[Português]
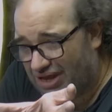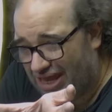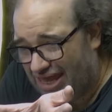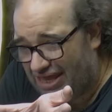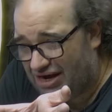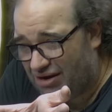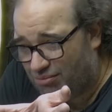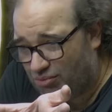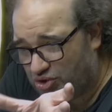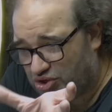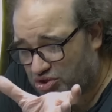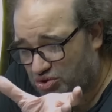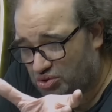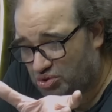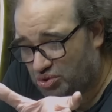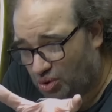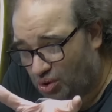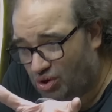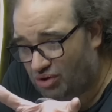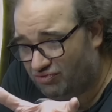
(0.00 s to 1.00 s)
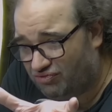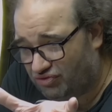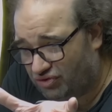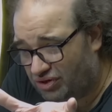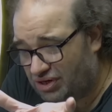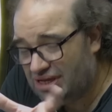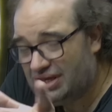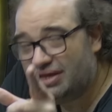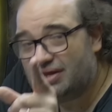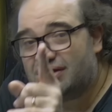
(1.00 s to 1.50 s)
era muito novo.
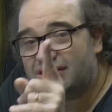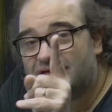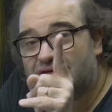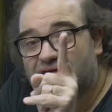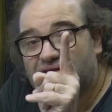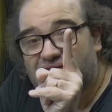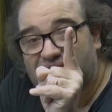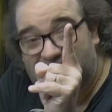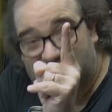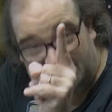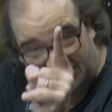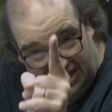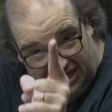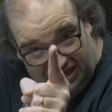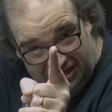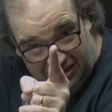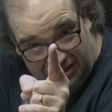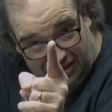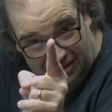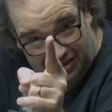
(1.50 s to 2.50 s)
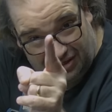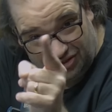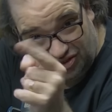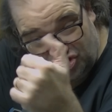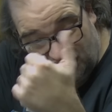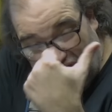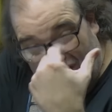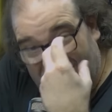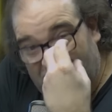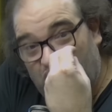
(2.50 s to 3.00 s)
Sim,
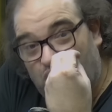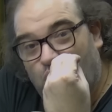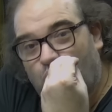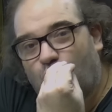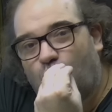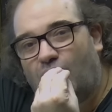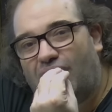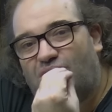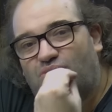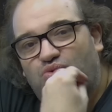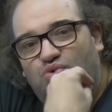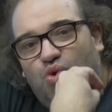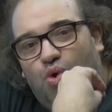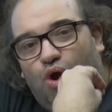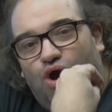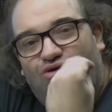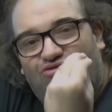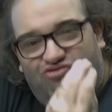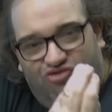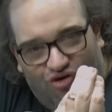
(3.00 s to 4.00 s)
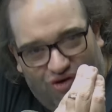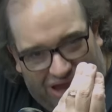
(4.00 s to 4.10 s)
só que quão novo